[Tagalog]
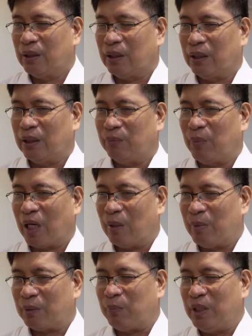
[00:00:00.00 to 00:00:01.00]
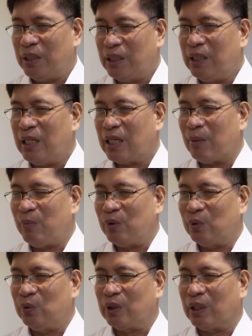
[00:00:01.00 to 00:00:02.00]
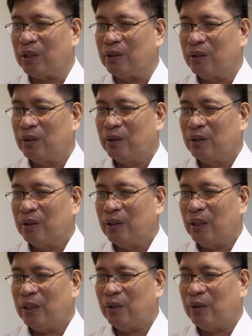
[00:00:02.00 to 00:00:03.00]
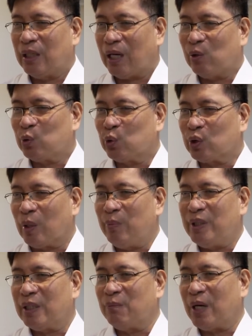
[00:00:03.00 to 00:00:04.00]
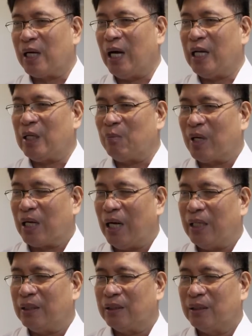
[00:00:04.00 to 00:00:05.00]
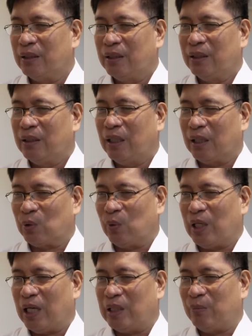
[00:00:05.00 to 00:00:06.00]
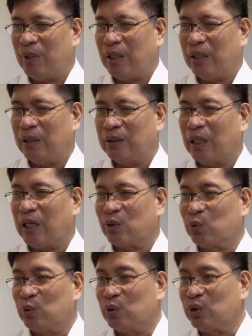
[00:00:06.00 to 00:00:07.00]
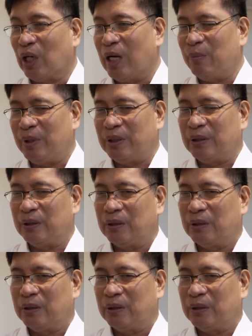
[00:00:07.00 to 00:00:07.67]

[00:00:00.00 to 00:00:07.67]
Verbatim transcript: uh, bagamat pinigilan kami noong una ay nakalusot kami ng magaan na magaan at wala namang nakasunod sa amin.